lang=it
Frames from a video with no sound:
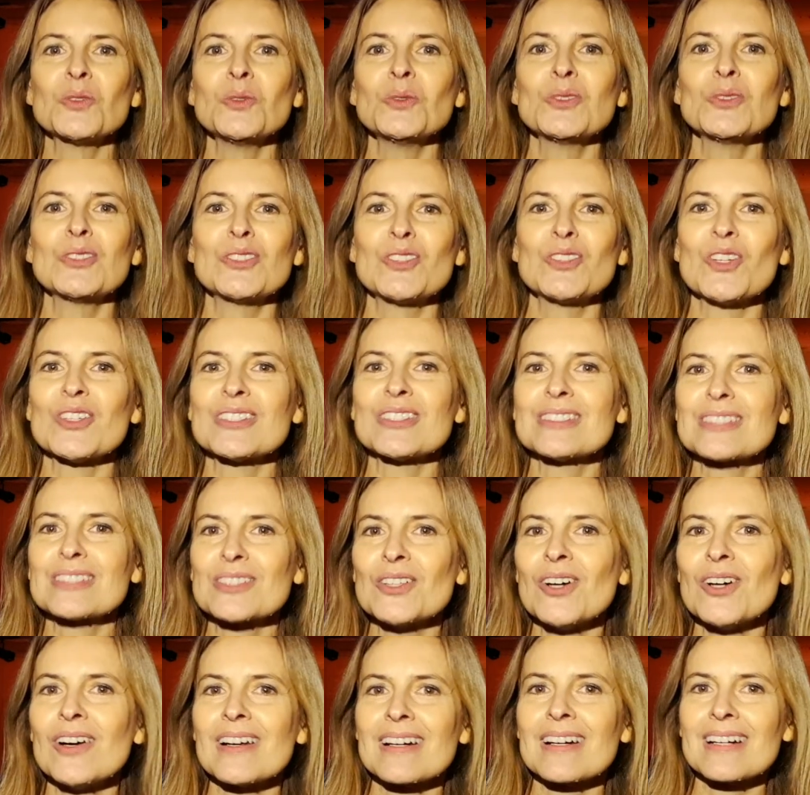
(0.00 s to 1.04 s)
Tutto
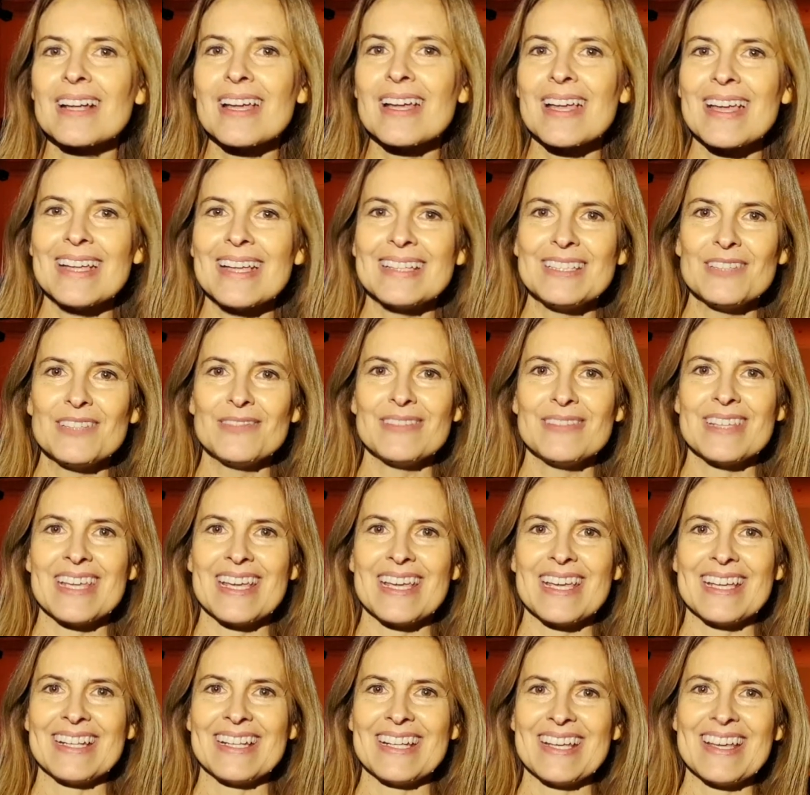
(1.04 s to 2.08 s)
scorre e
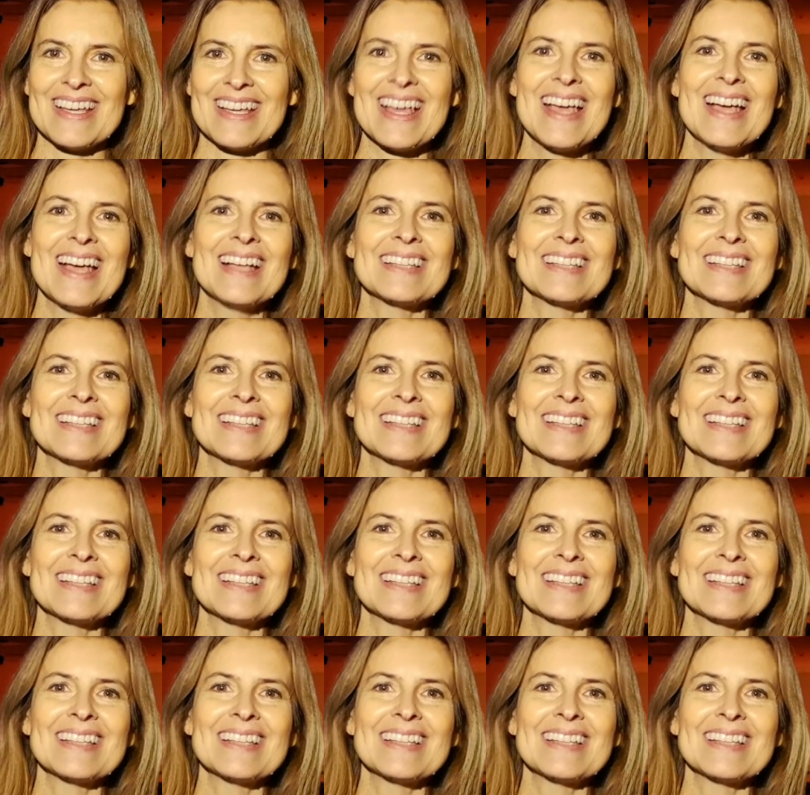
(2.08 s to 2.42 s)
diviene.